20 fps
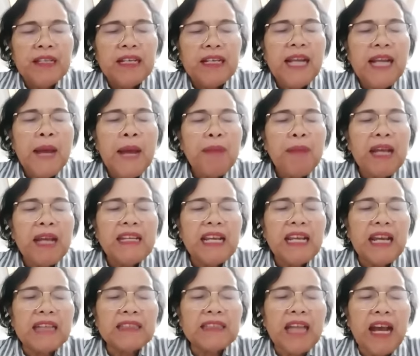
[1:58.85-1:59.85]
Kenapa
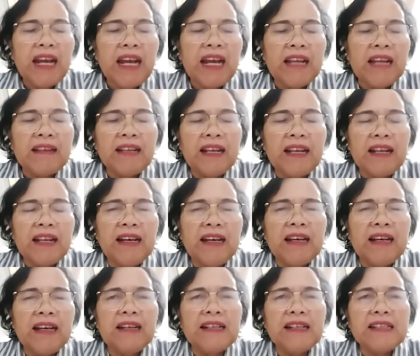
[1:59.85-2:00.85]
dikatakan
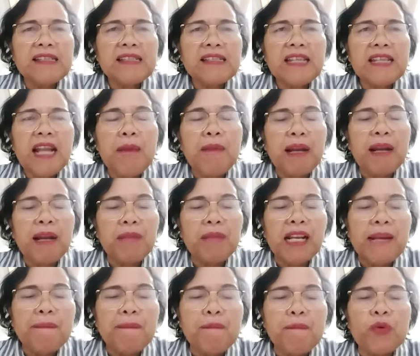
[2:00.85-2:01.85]
uh, selamat
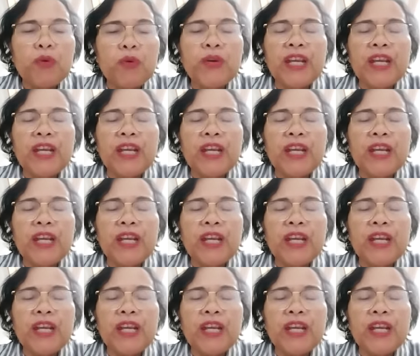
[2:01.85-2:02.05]
menempuh